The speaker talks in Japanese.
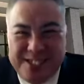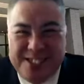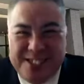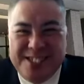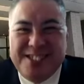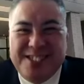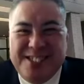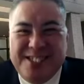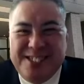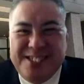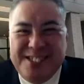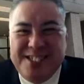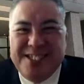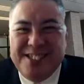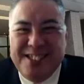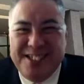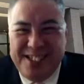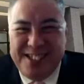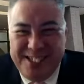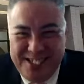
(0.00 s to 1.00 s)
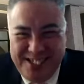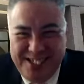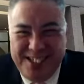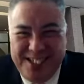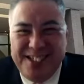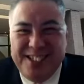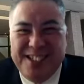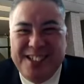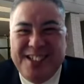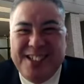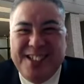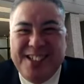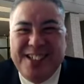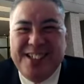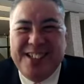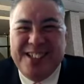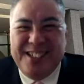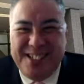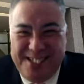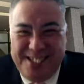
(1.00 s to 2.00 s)
そうですね。うん、
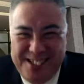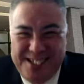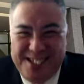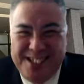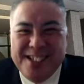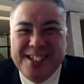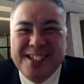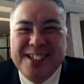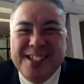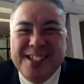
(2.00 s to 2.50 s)
数